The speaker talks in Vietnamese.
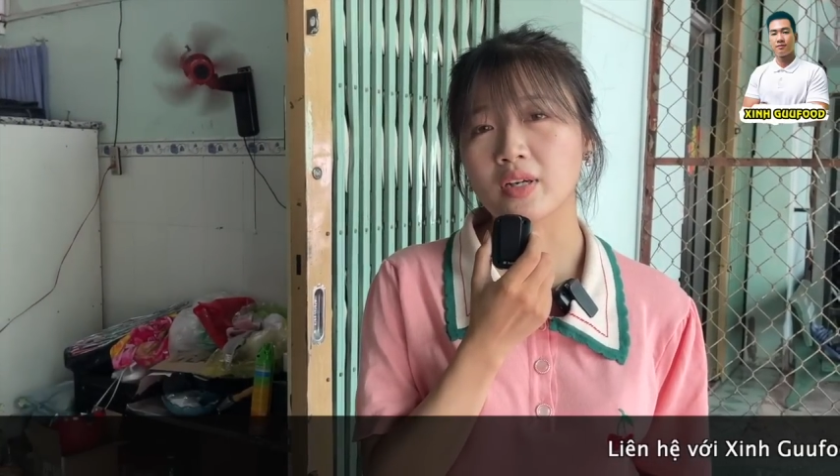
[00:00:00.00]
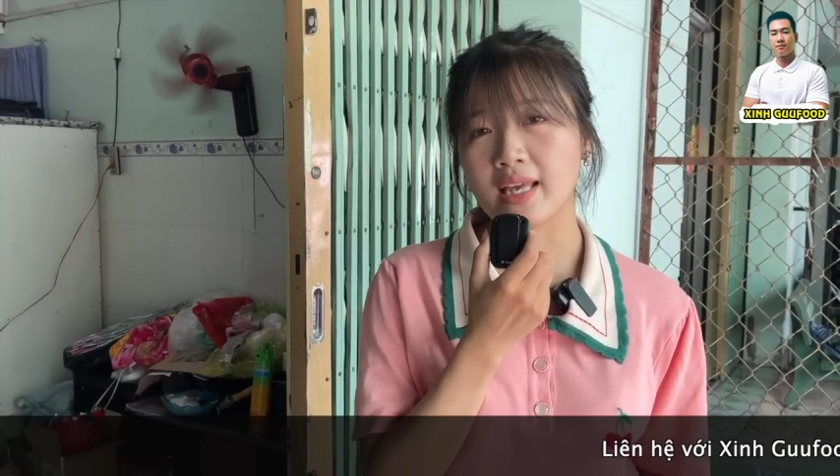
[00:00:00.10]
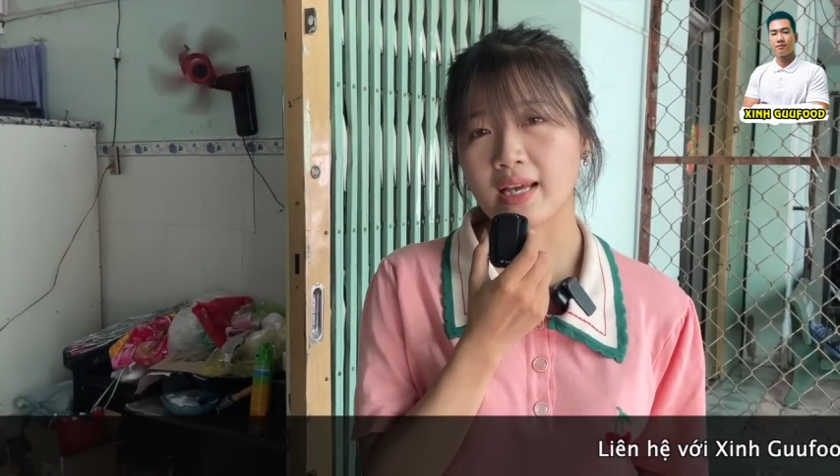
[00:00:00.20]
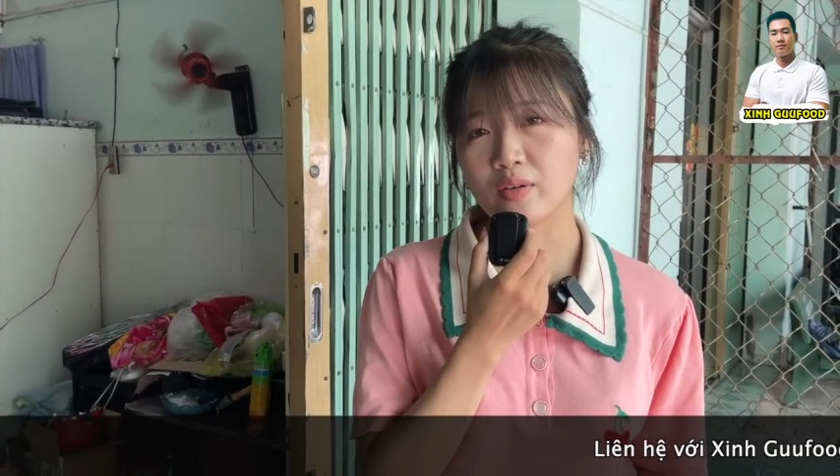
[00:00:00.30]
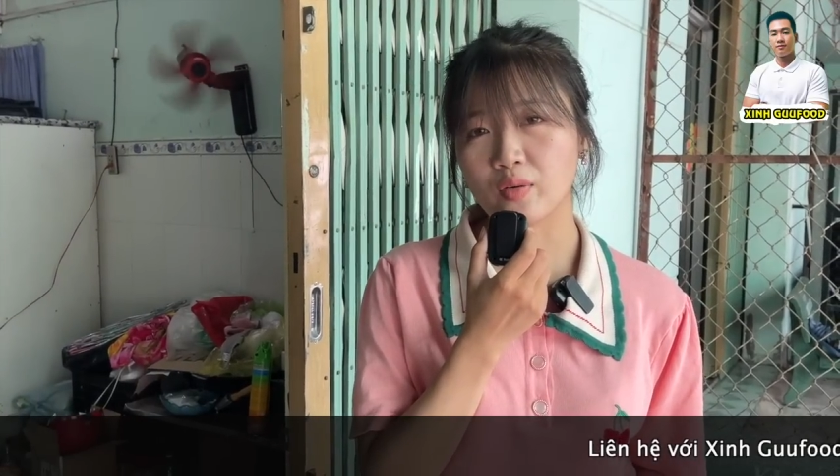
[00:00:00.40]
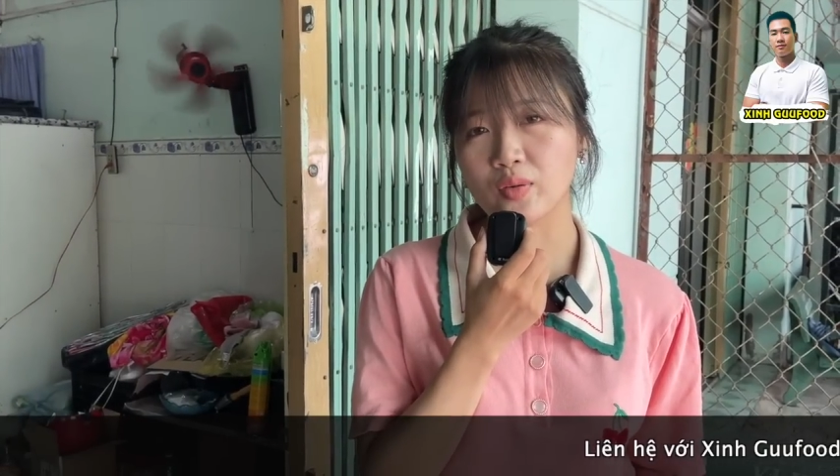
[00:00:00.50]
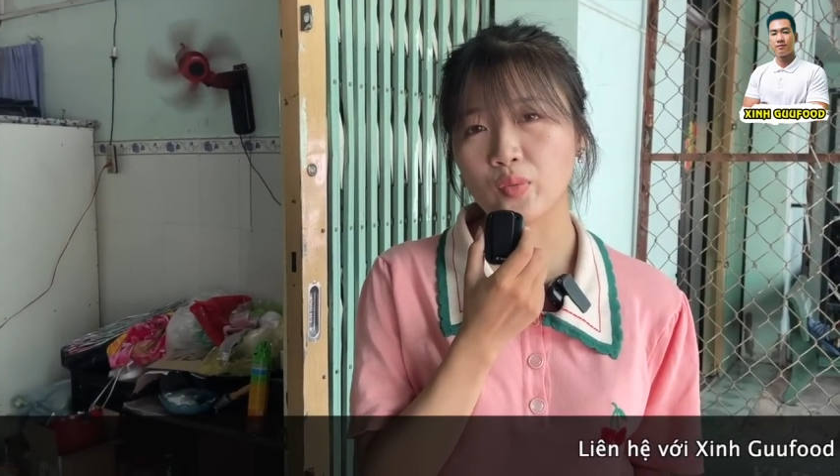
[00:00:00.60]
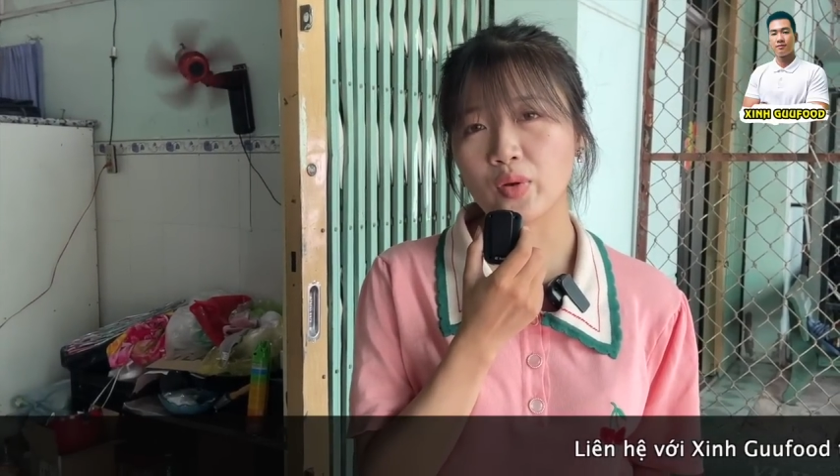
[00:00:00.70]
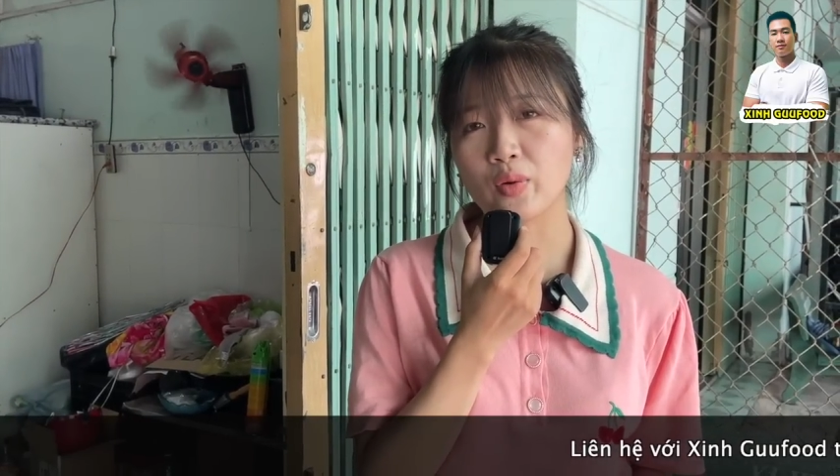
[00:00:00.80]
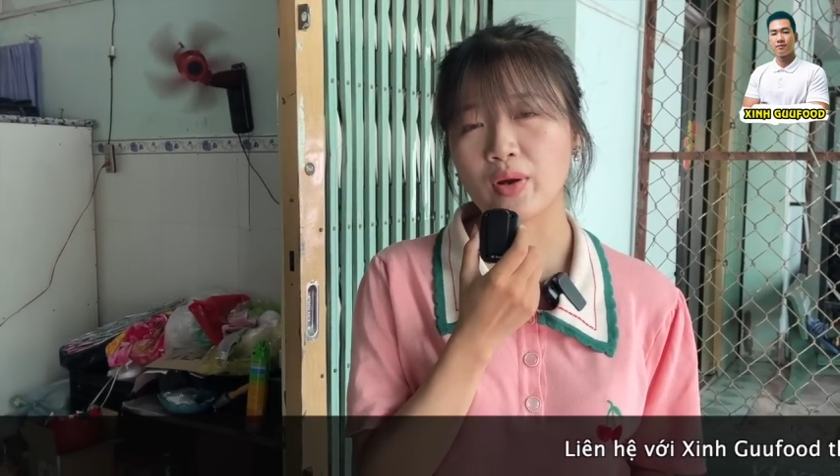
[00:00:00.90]
thời gian rồi
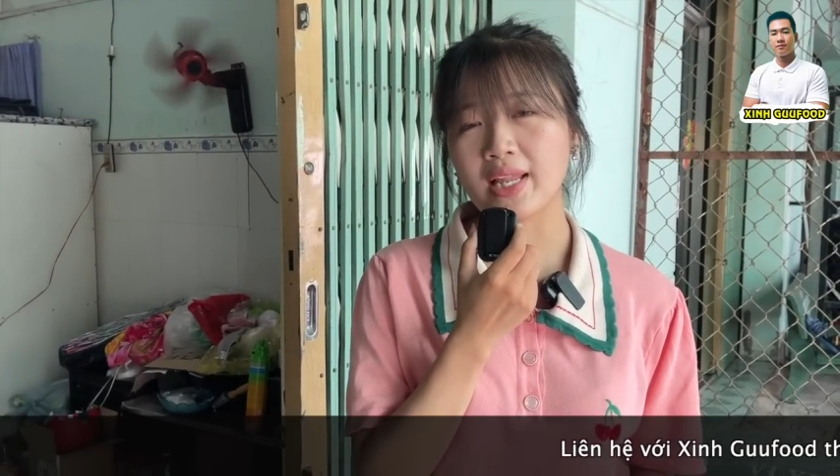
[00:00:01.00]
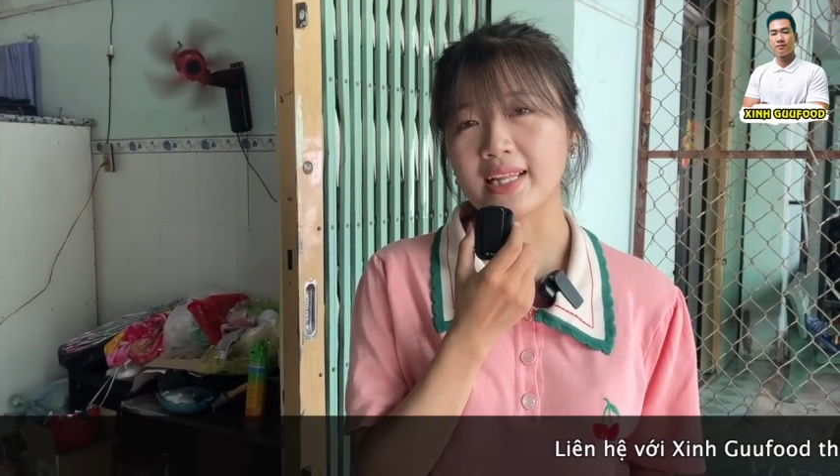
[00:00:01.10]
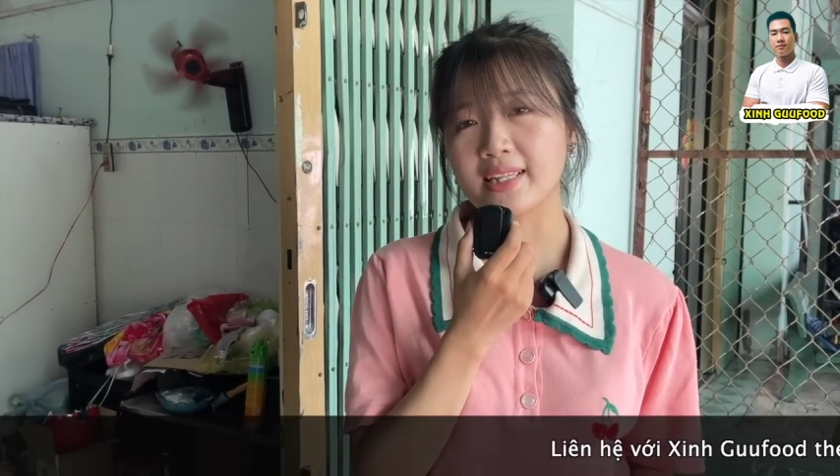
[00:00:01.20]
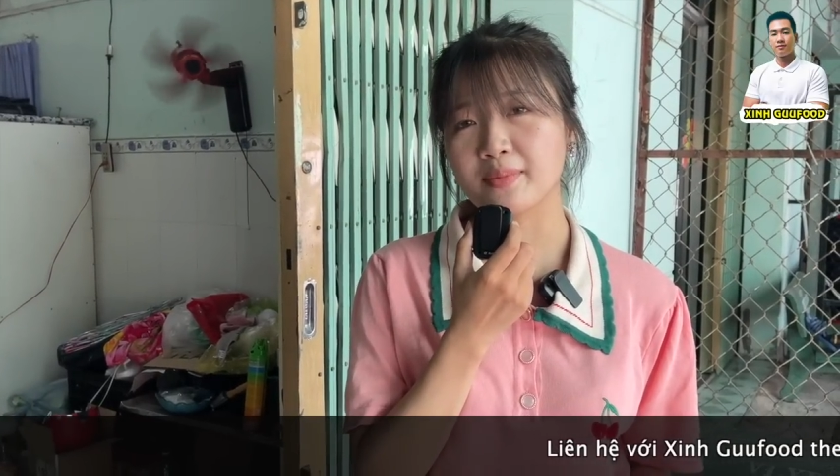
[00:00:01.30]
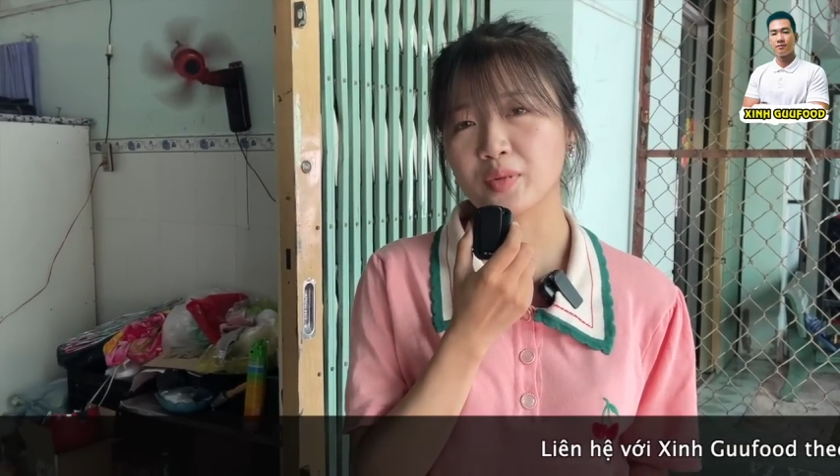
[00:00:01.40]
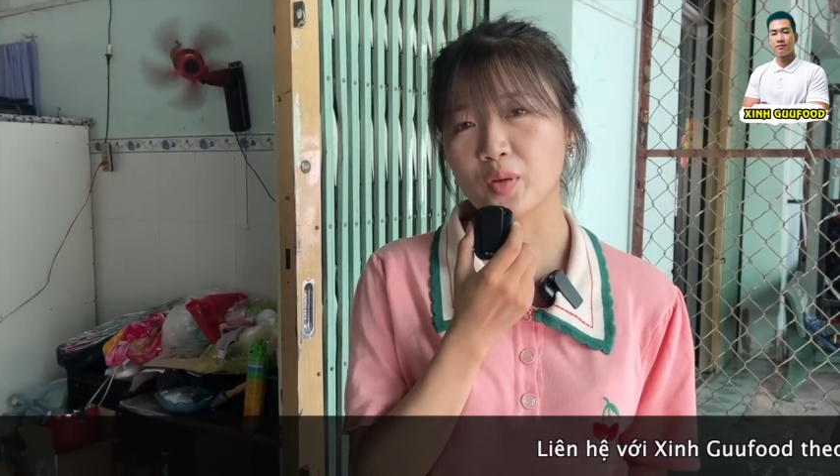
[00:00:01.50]
Thu Uyên quay lại thăm